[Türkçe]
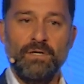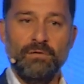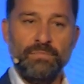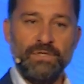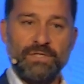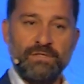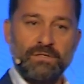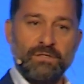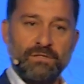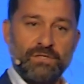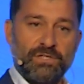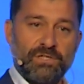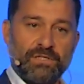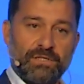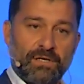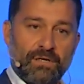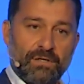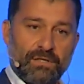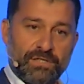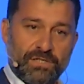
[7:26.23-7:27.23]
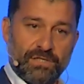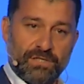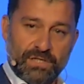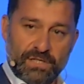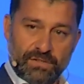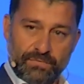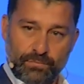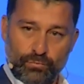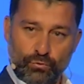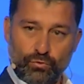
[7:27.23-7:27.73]
biz de
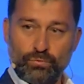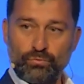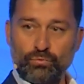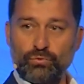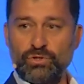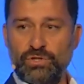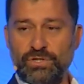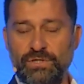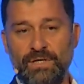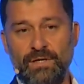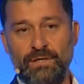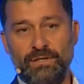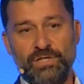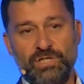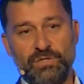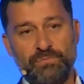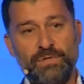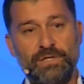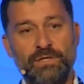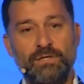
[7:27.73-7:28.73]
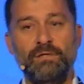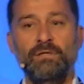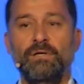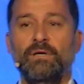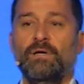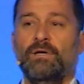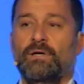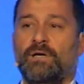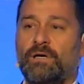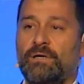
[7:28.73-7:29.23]
dijitalleşeceğiz ve bütün bu dijitalleşmenin
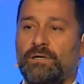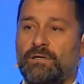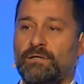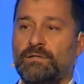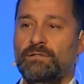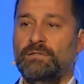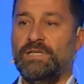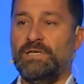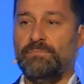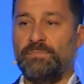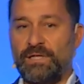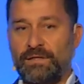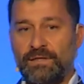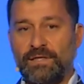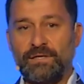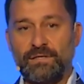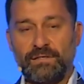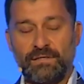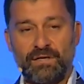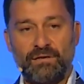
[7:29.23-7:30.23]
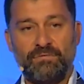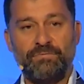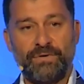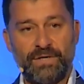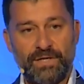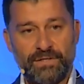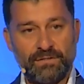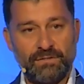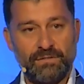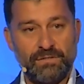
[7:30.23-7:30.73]
e, nimetlerinden
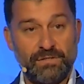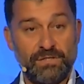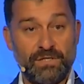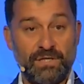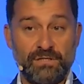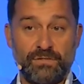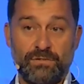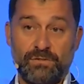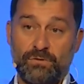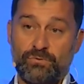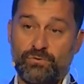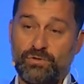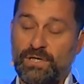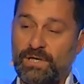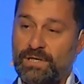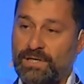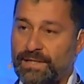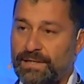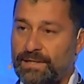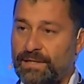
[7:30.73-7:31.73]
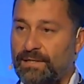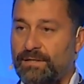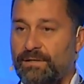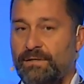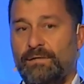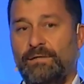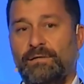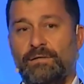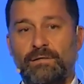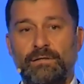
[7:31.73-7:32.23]
faydalanacağız. Özellikle
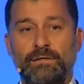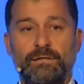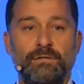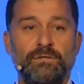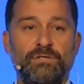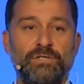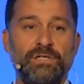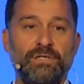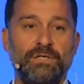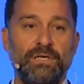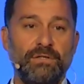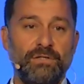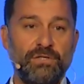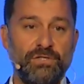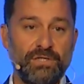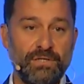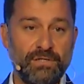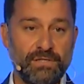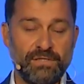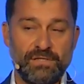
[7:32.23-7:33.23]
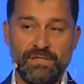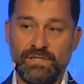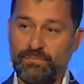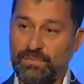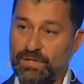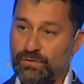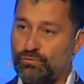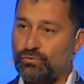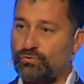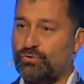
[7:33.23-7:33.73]
e, şirket içerisinde
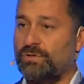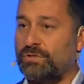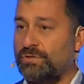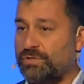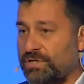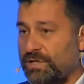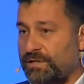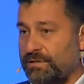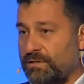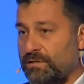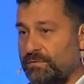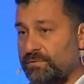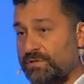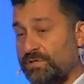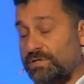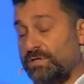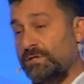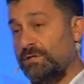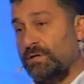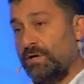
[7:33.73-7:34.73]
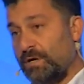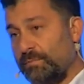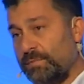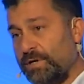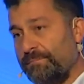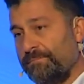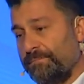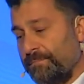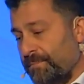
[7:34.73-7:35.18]
mevcut çalışanlarımız için ama